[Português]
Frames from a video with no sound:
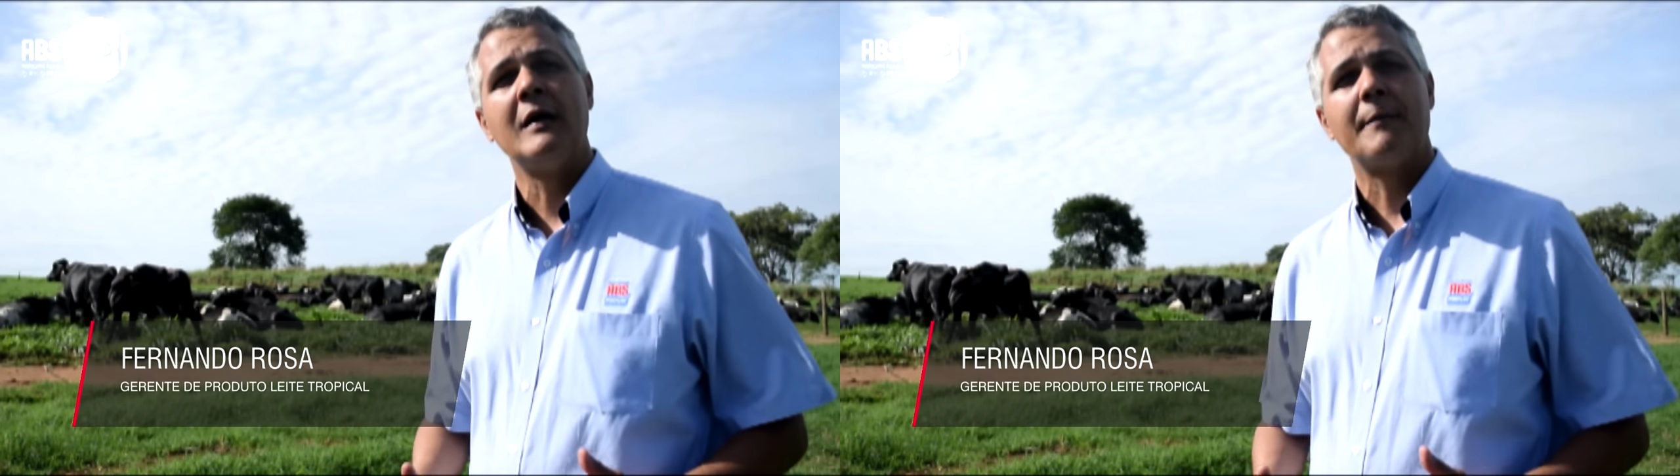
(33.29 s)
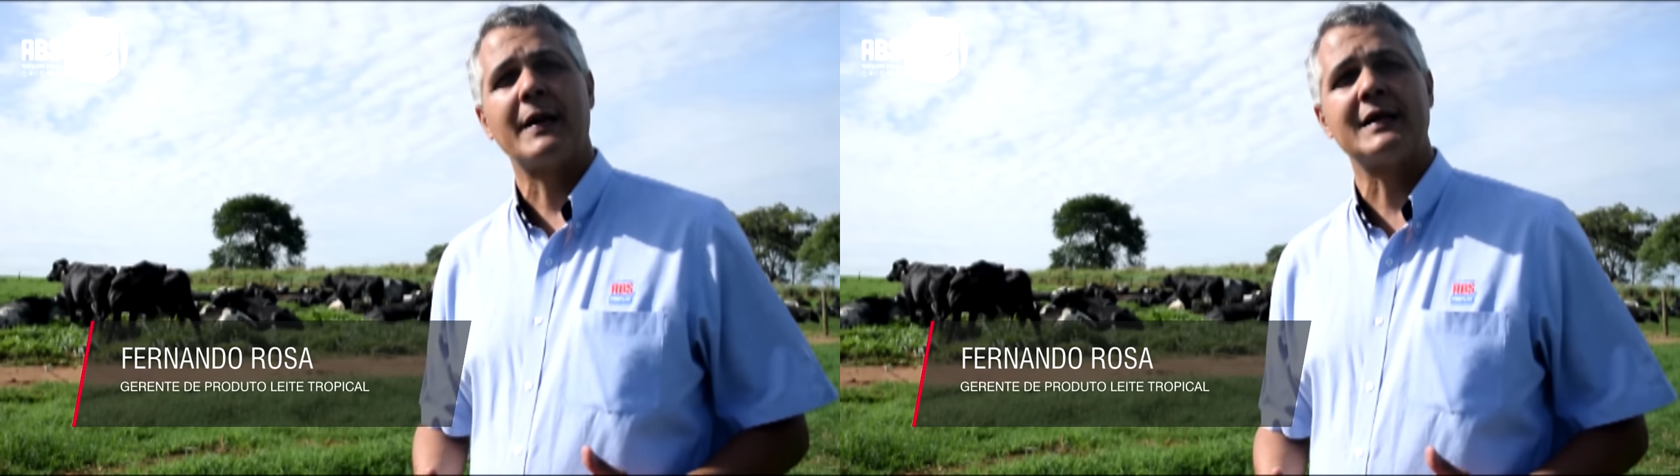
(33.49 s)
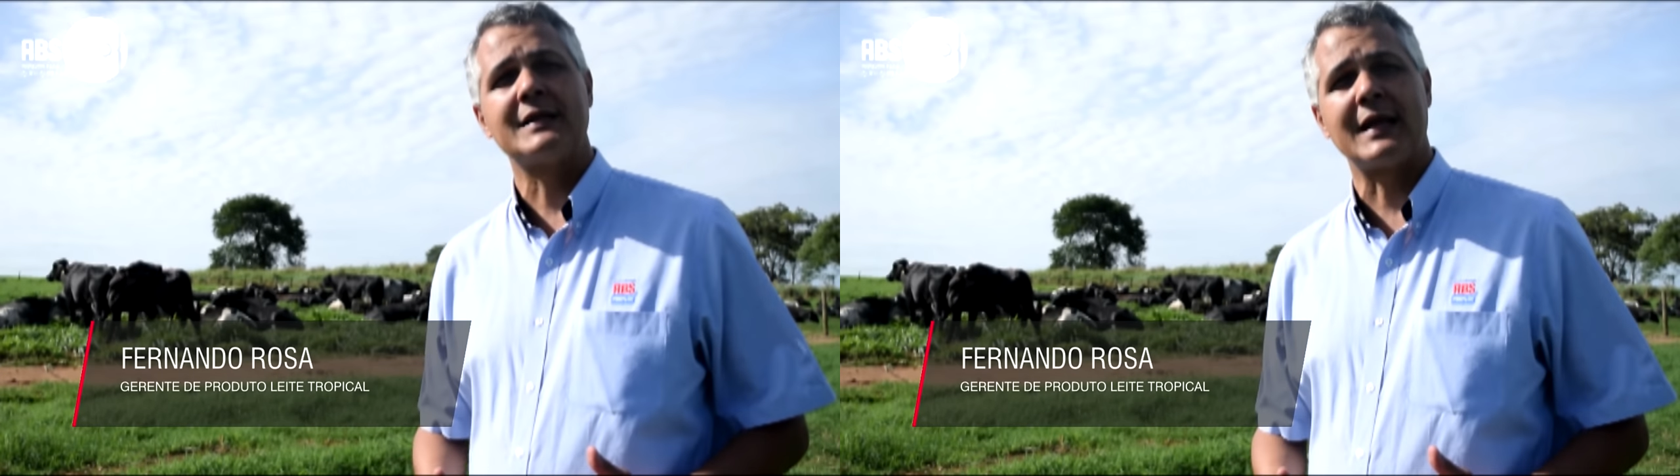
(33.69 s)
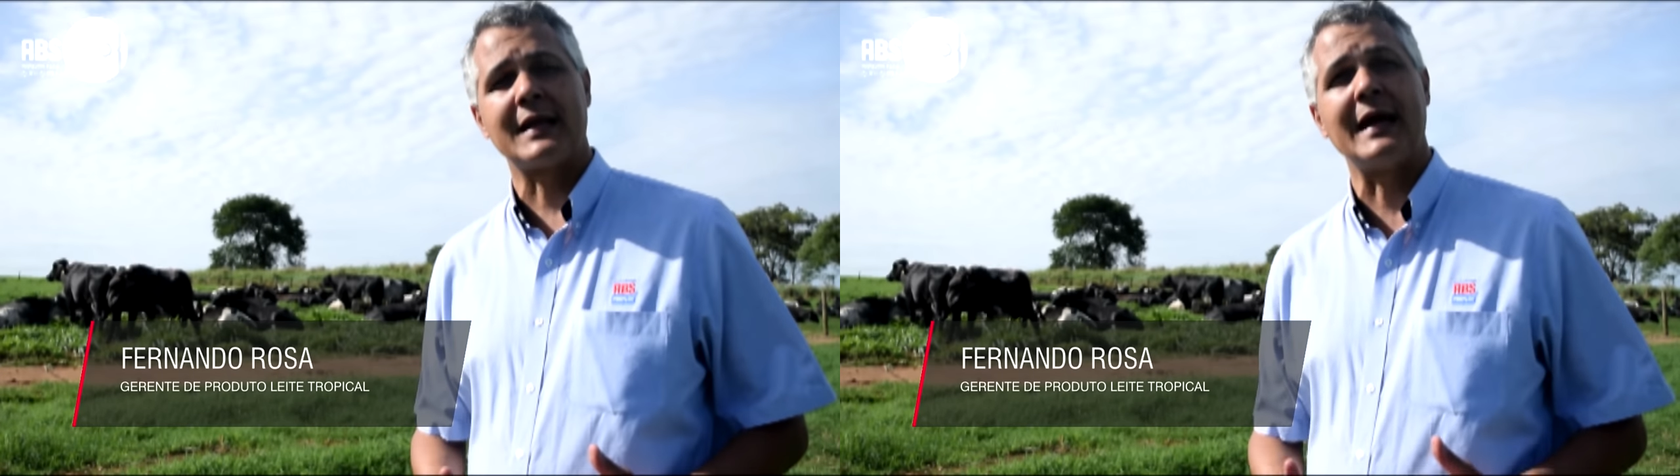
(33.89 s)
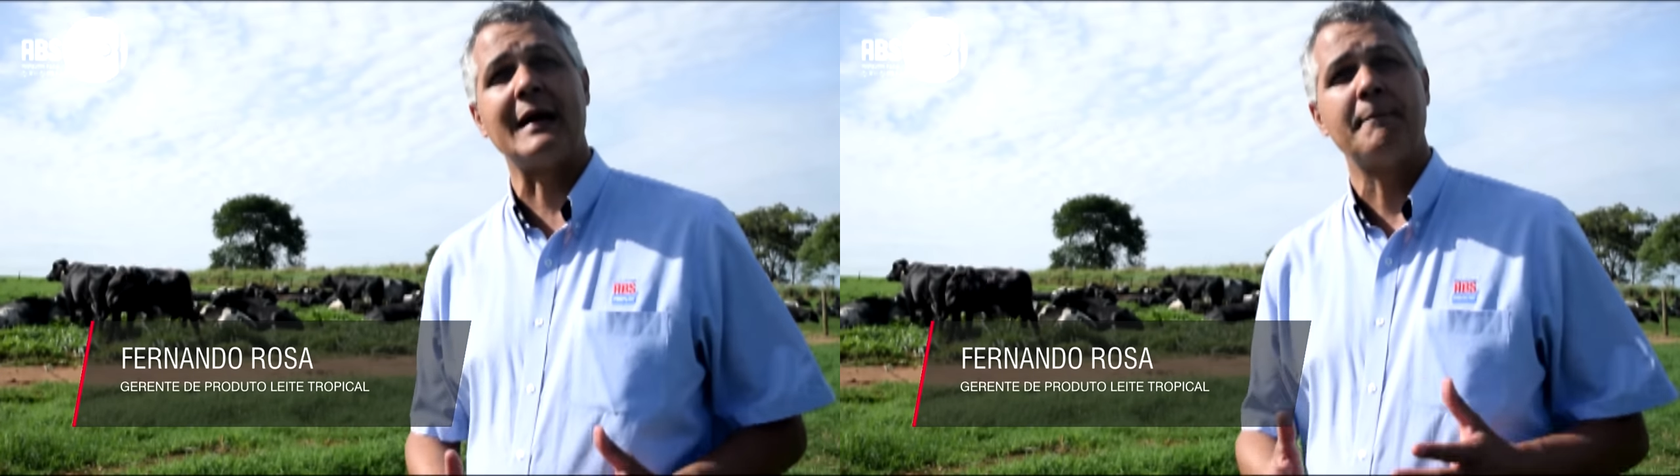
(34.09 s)
para
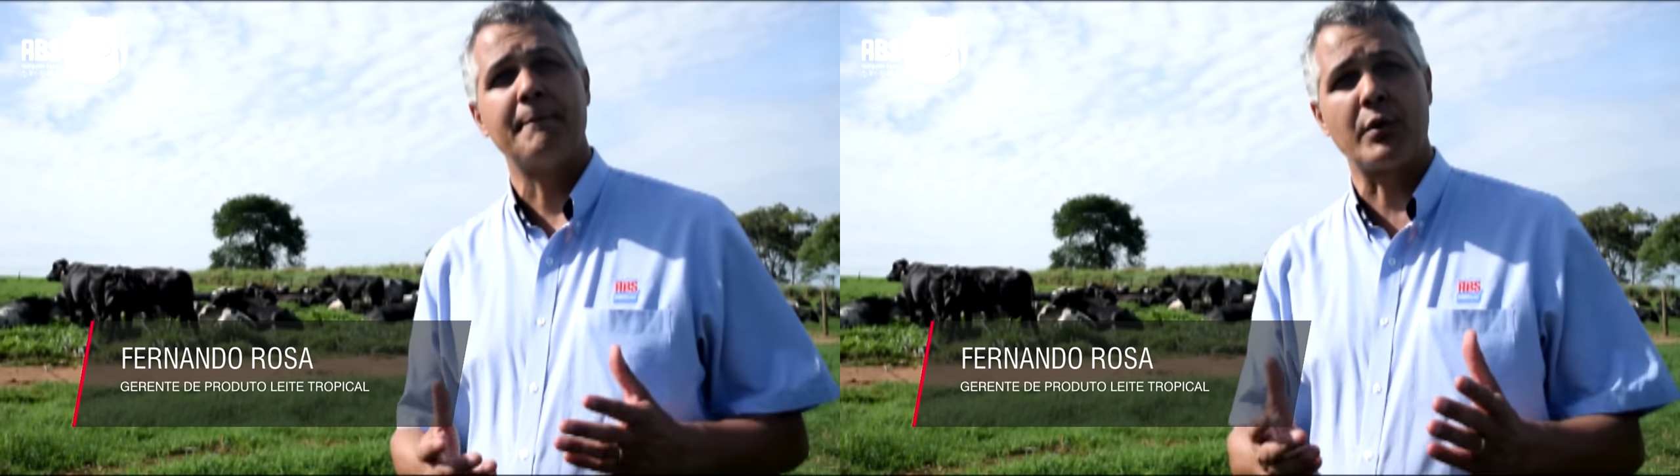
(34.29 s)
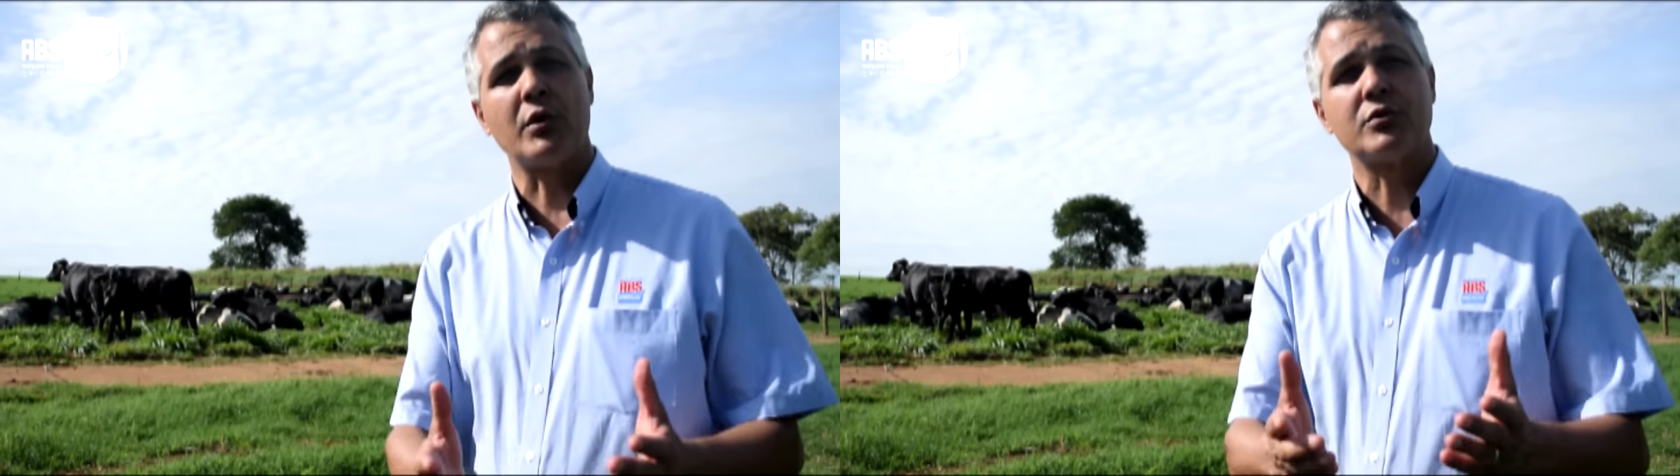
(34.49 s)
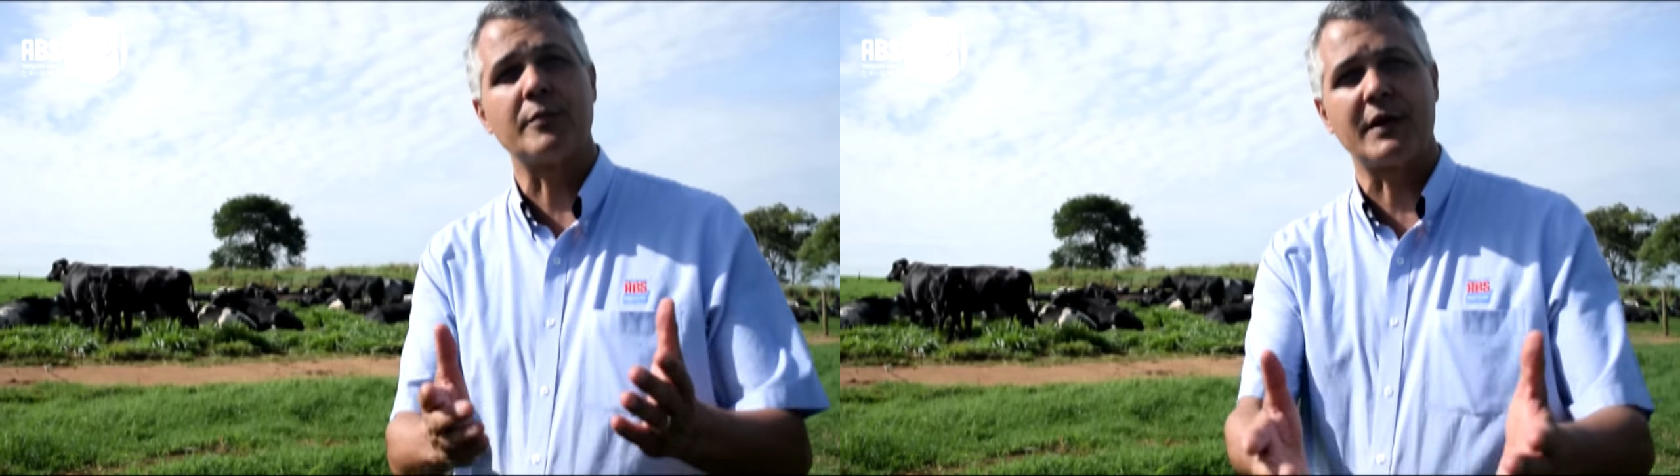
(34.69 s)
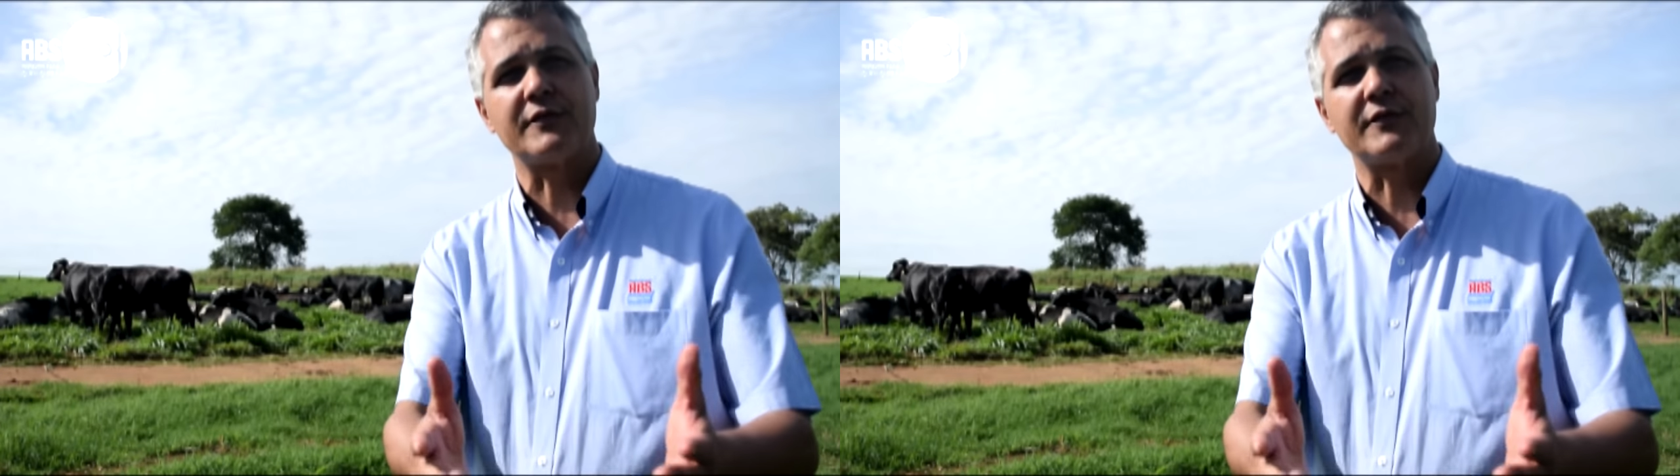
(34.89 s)
entregar pronto para